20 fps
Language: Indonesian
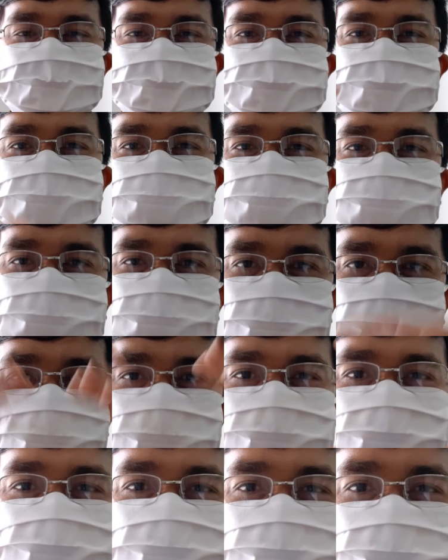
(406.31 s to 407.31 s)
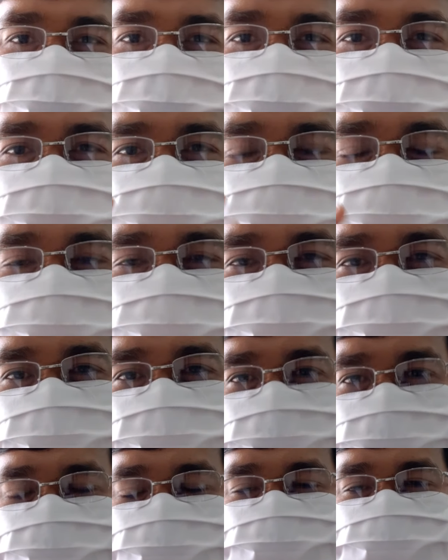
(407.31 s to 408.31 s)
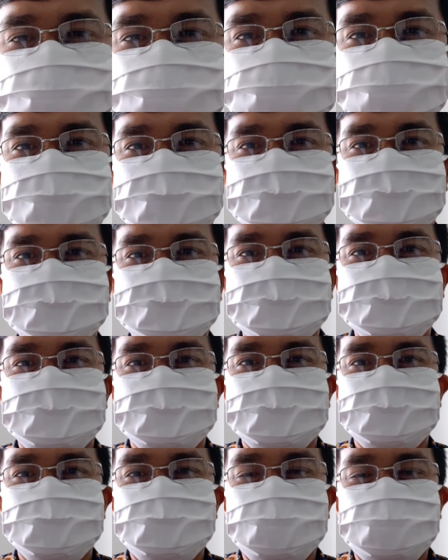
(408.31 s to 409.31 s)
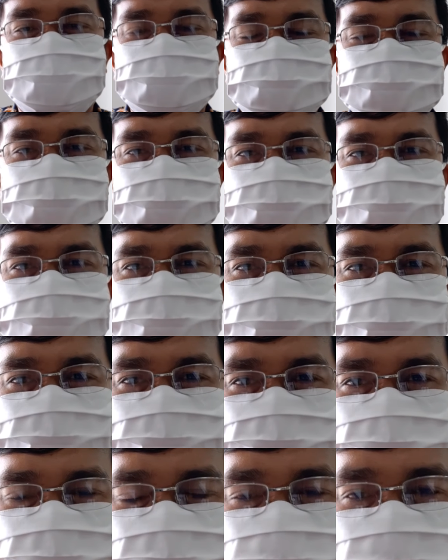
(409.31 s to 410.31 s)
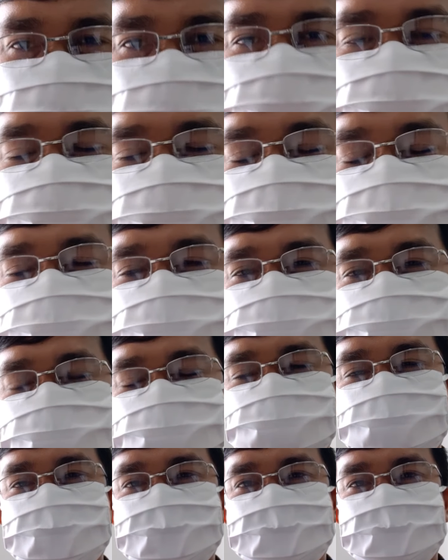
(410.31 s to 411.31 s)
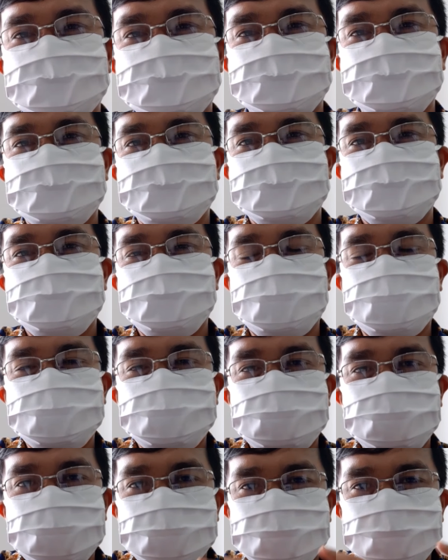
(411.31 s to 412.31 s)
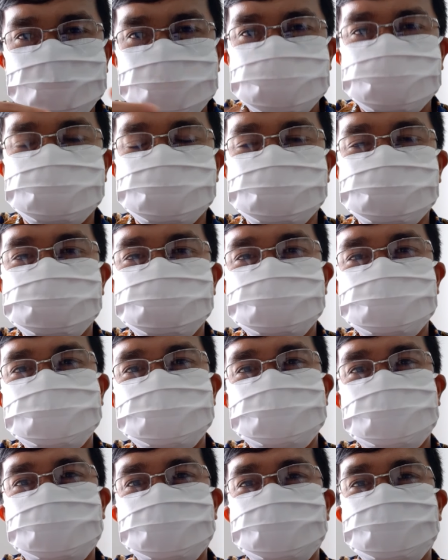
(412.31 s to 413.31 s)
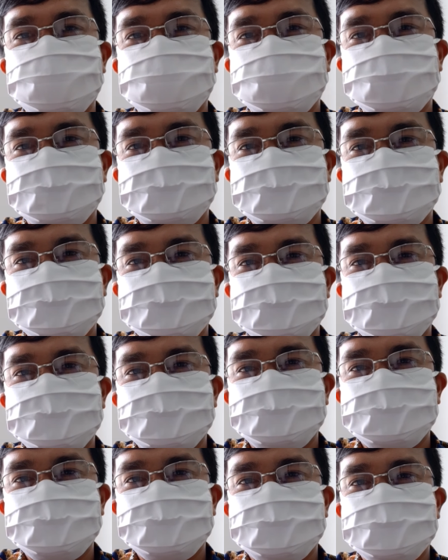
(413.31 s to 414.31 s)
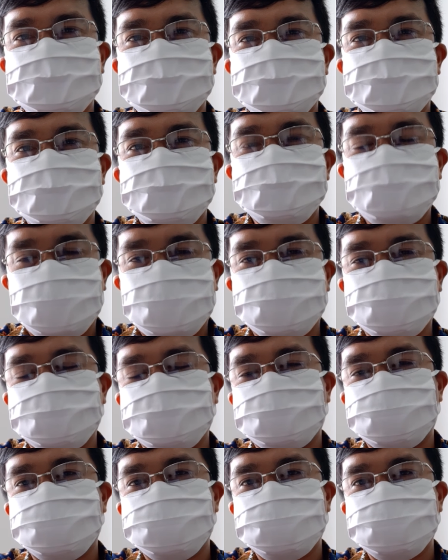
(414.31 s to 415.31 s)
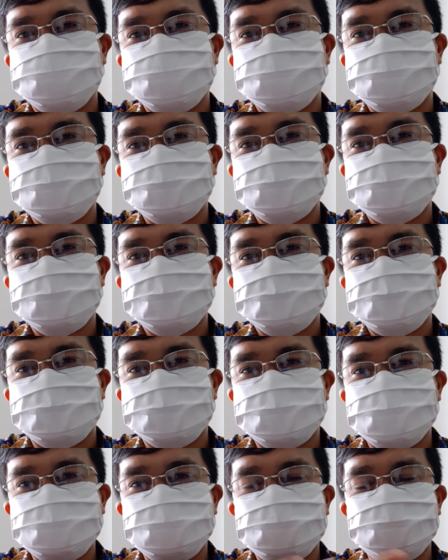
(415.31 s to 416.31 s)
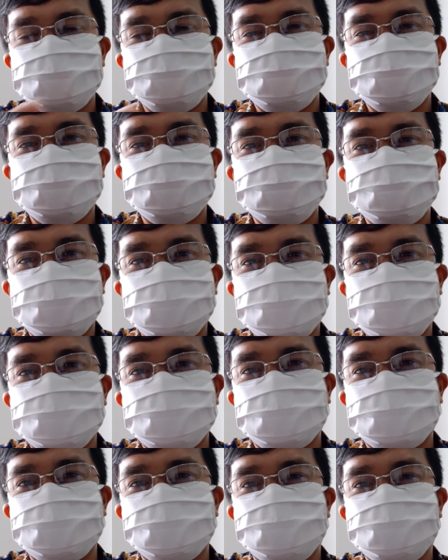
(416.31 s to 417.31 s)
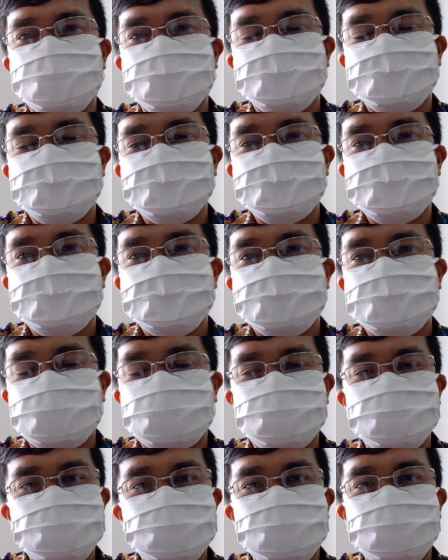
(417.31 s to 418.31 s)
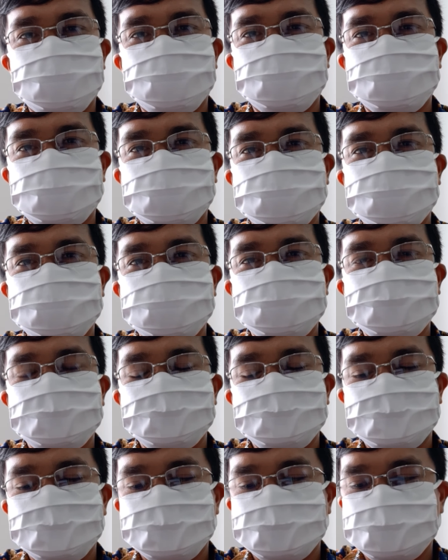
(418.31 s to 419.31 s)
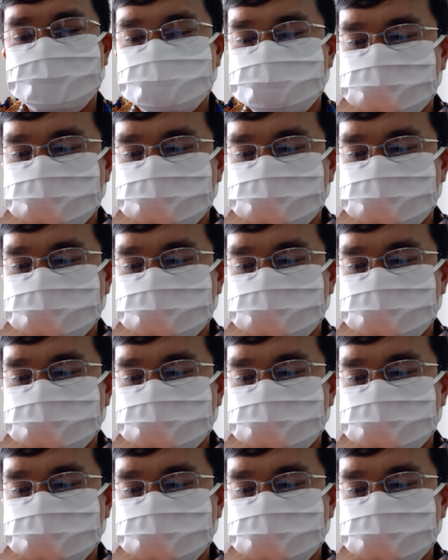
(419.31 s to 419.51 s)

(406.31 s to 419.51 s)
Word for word: dia selalu mengambil kesimpulan. Bila dia selama Bila dia lepas dari maut ketika dia menggembalakan kambing domba, dia